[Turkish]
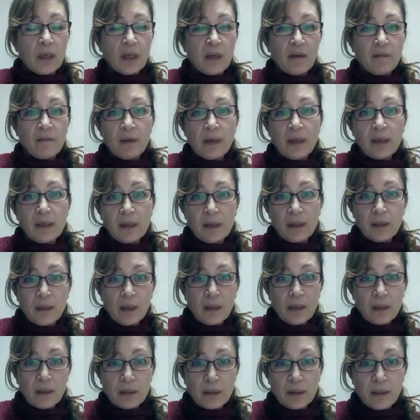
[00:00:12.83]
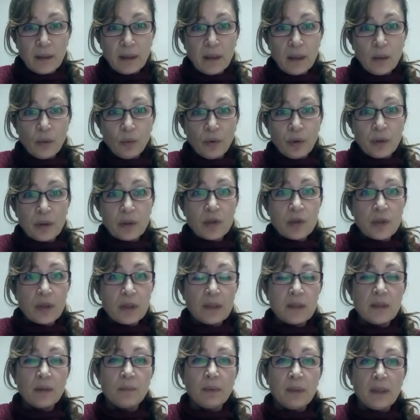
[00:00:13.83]
Evrenin İlahi Dili Uyanış
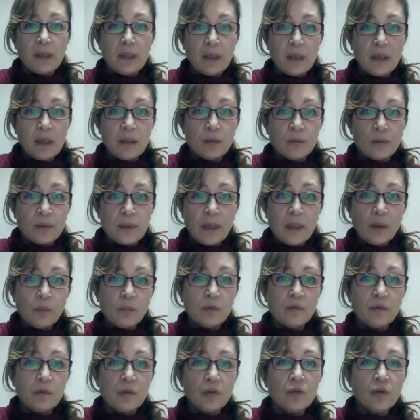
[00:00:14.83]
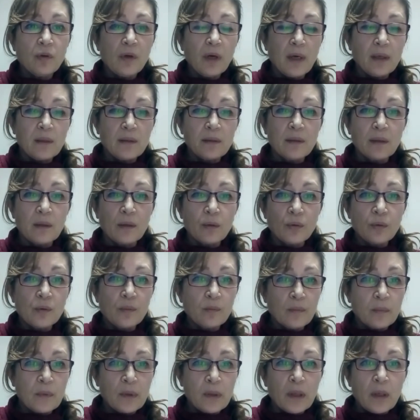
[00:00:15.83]
kitabı ile ilgili olarak bu video kaydını
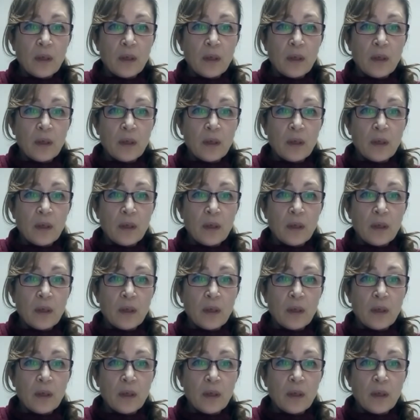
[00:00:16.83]
alıyorum.